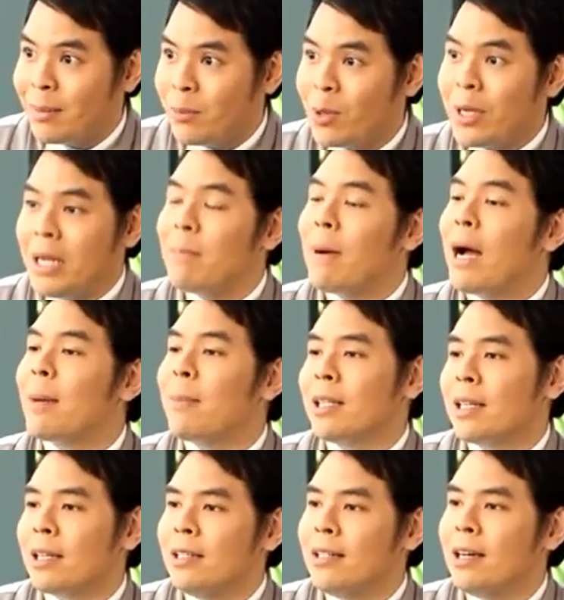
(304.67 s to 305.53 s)
พวกนี้ผ่าน
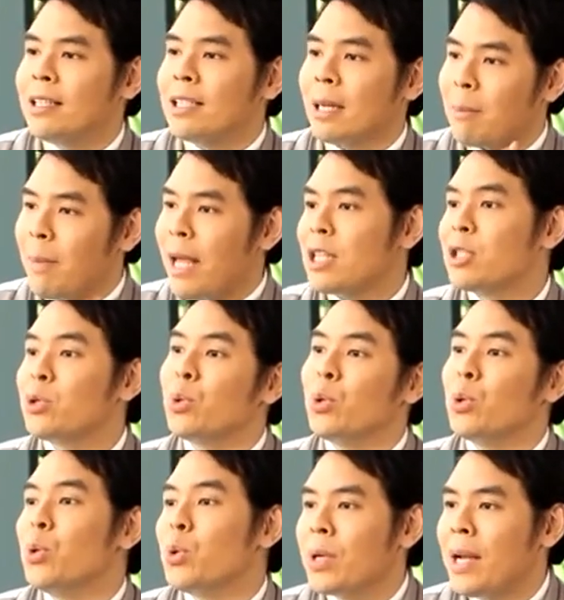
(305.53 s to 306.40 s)
มาทางเลือดจากแม่สู่
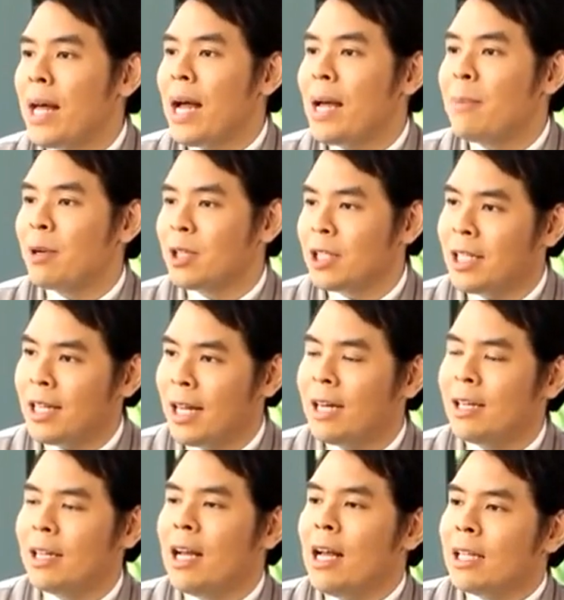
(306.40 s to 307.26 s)
ลูกได้ เพราะฉะ
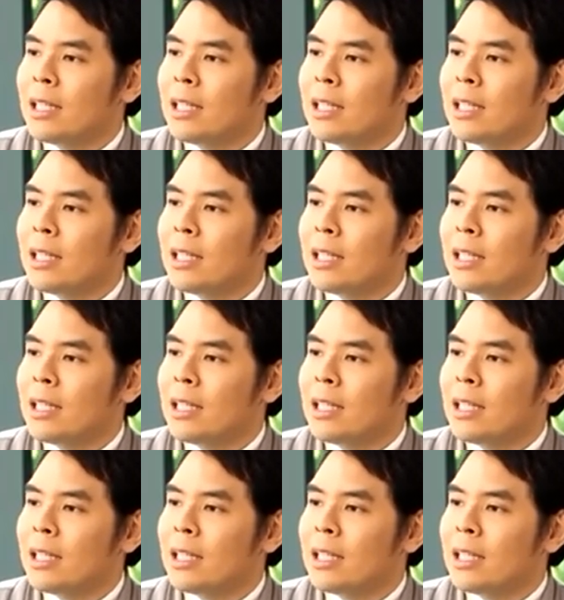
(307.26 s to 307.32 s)
นั้น